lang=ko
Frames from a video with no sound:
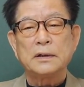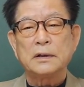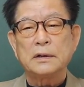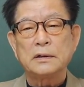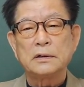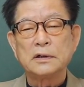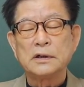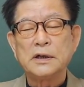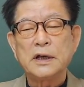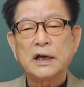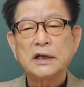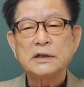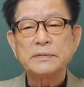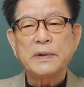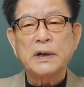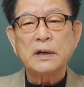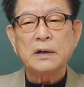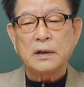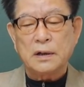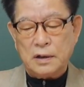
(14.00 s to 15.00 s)
늘
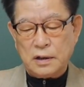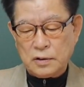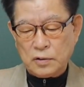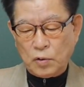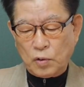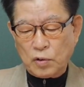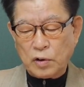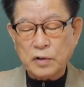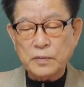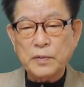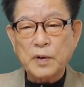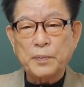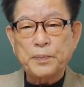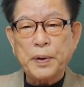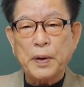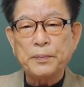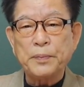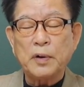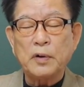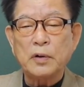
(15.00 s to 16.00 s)
얘기지만 논어는 뭐
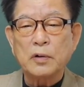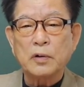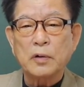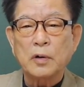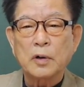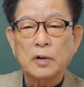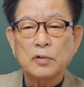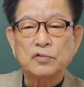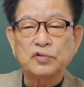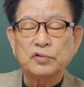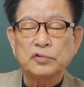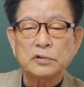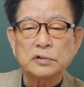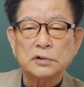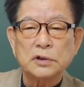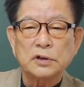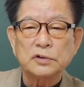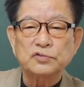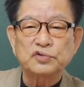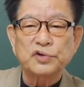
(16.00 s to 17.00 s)
편별로
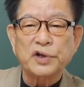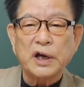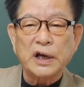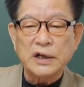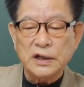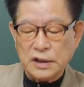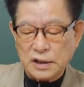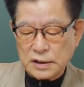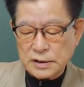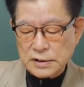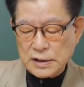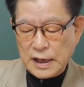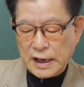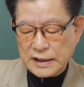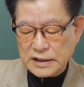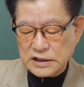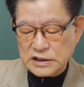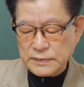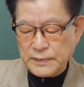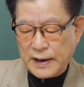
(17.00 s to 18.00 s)
주제가 있는 것은
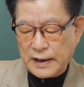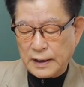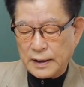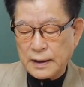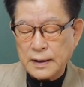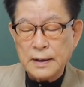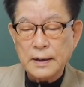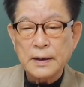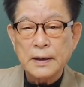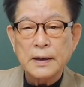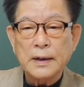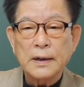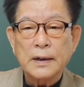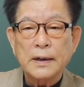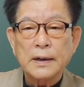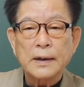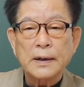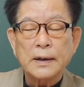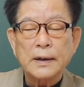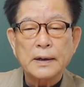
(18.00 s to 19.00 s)
아니지만
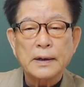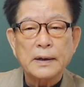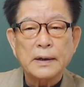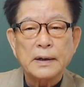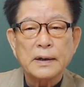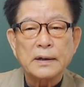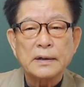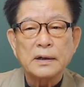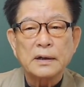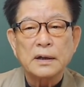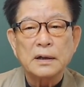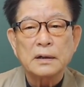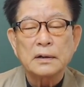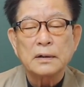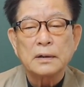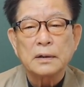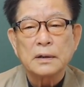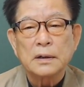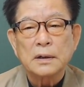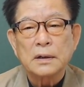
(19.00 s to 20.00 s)

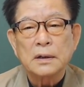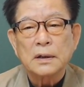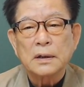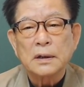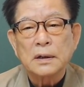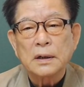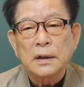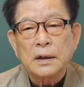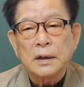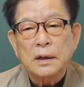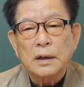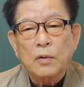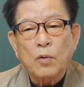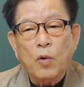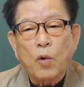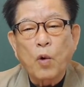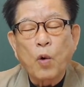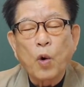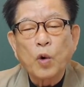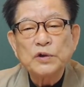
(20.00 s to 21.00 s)
여기는
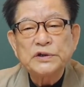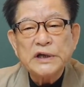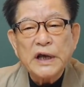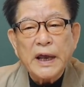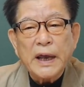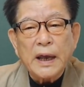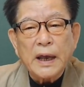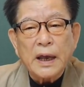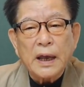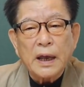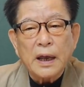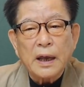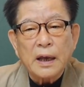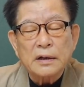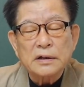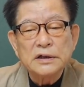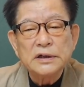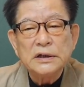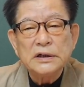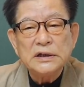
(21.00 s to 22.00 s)
오제의
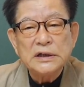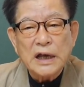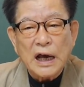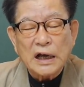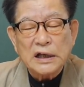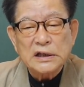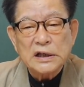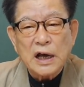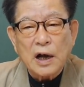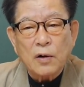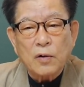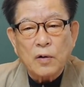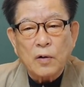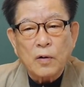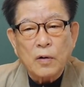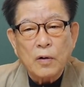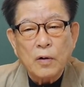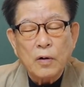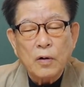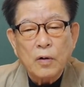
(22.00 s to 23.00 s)

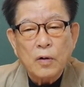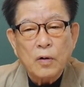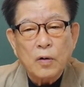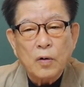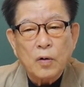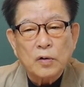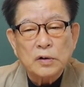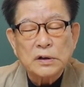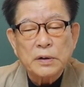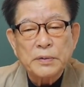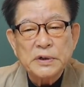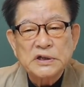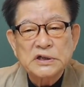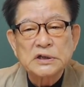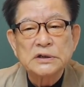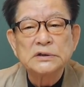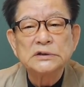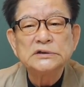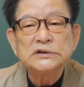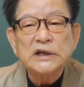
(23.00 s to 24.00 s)
이야기하고 그 다음에
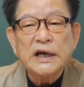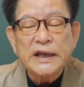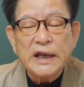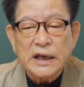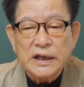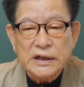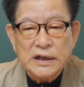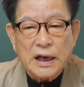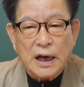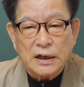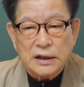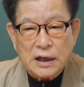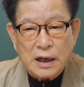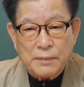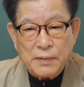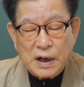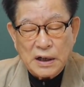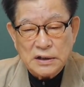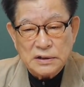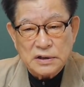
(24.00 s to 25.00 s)
증자의 이야기가
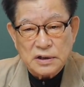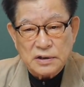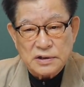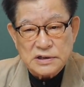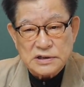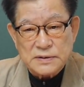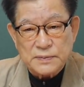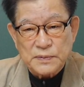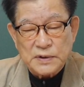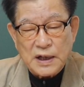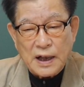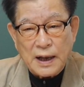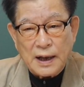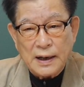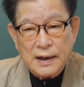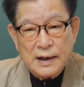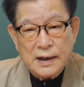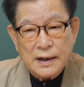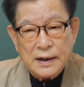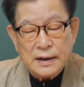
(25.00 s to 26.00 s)
많이 들어있습니다.
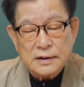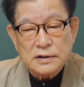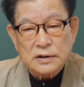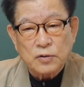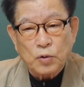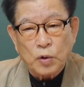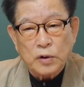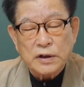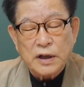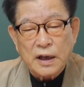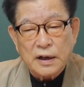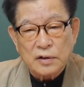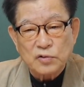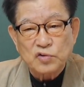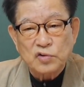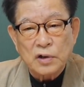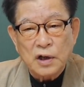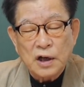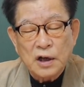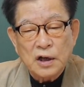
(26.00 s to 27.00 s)
그래서 그거 되게
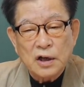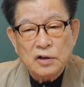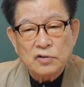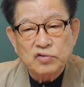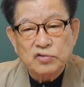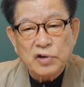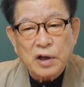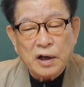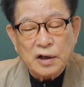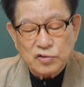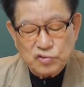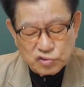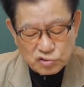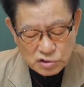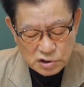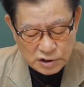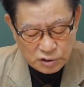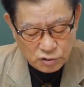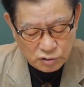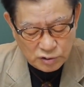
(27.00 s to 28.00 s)
두 개가
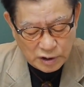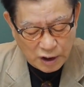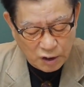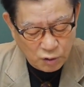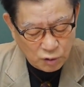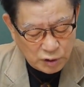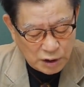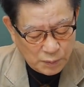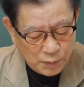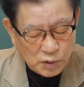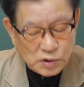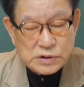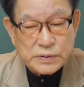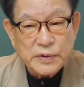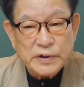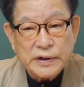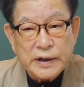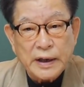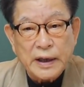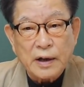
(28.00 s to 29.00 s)
줄을 이룬다 이렇게
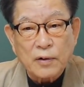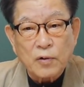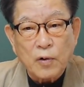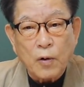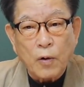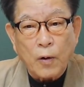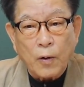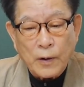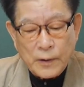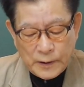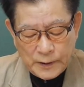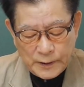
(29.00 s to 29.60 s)
보시면 되겠고,